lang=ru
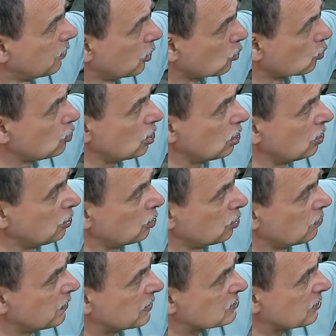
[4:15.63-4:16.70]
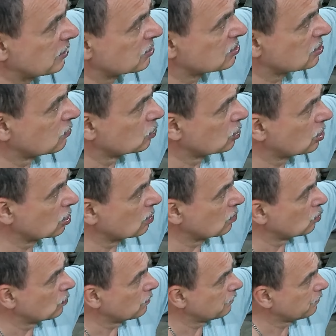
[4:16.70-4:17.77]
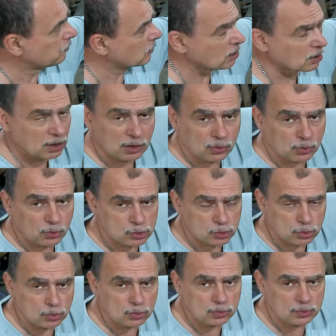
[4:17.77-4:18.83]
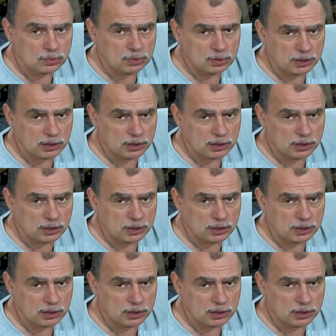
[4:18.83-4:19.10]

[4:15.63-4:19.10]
Прикрутили ее непосредственно вот к этому узлу,